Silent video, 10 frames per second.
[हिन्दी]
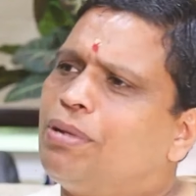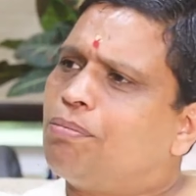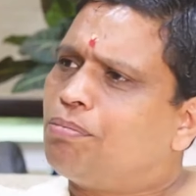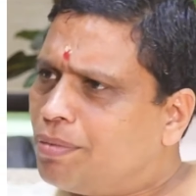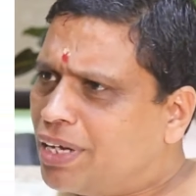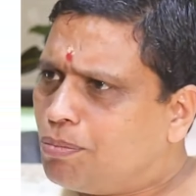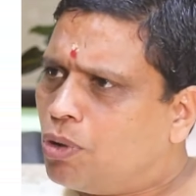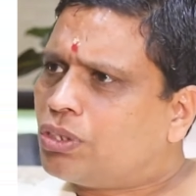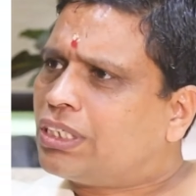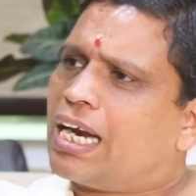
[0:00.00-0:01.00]
लैब भी हाँ। हमारा
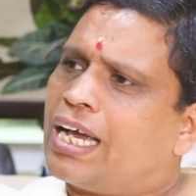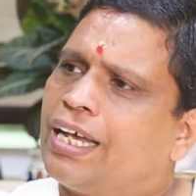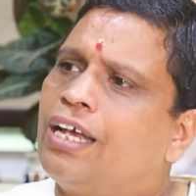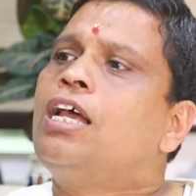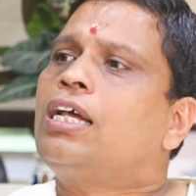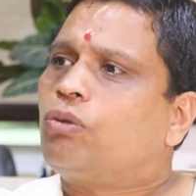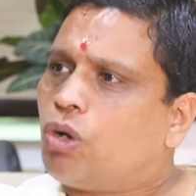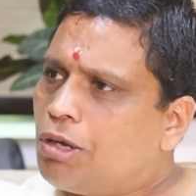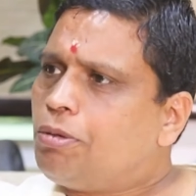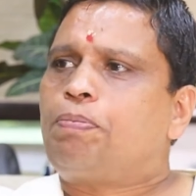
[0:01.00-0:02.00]
बहुत सारा है
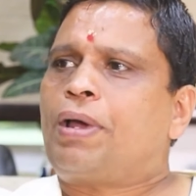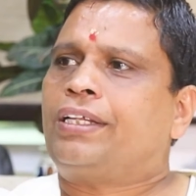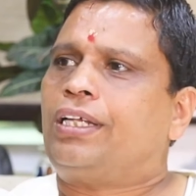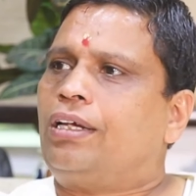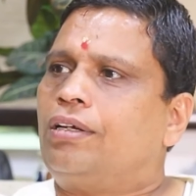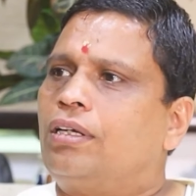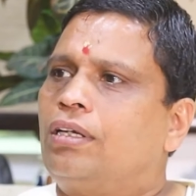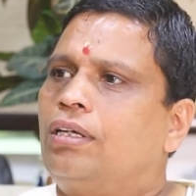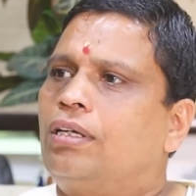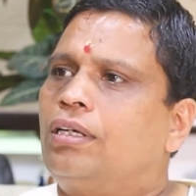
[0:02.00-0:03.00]
कोई भी पैथी
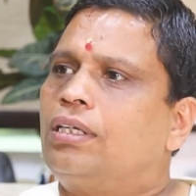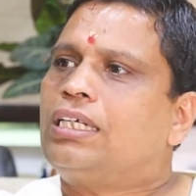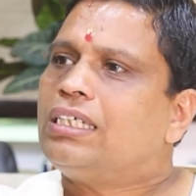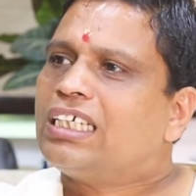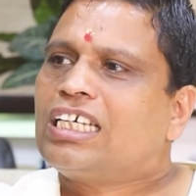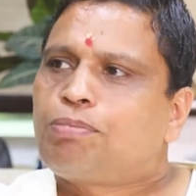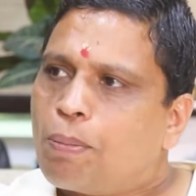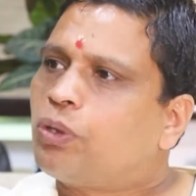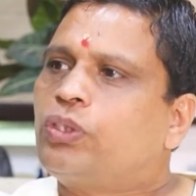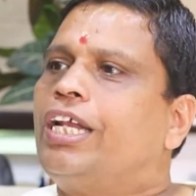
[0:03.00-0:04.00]
हाँ। किसी की
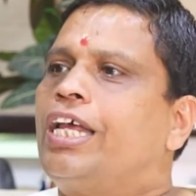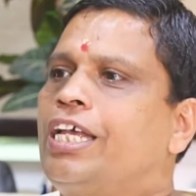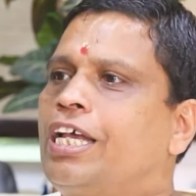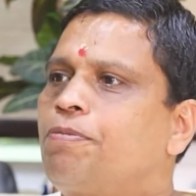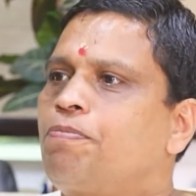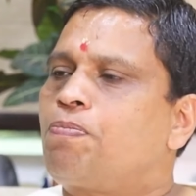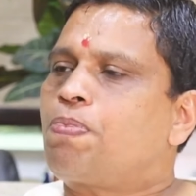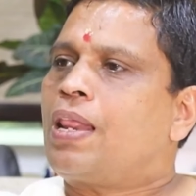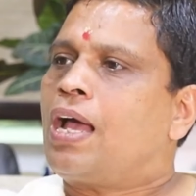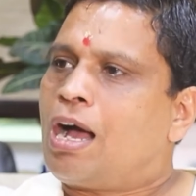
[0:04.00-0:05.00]
बपौती नहीं है बिल्कुल
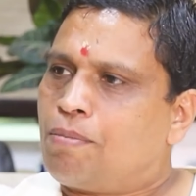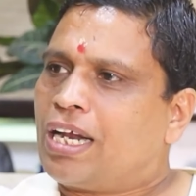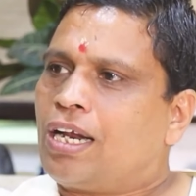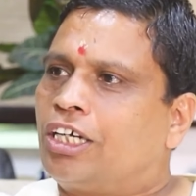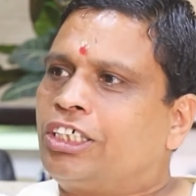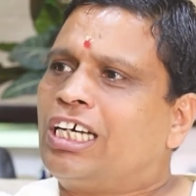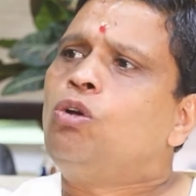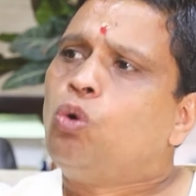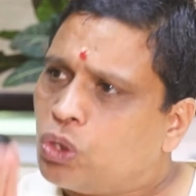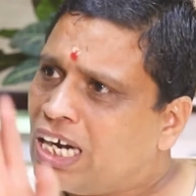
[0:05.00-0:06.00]
हमारा लक्ष्य
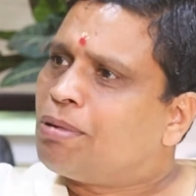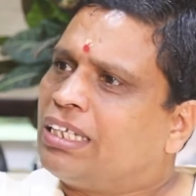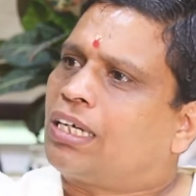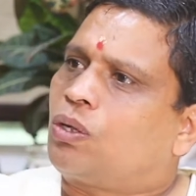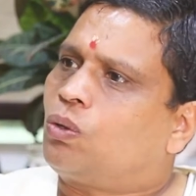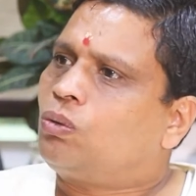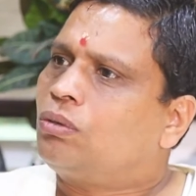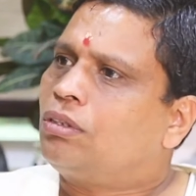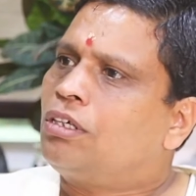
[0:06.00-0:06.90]
है लूटना बंद करो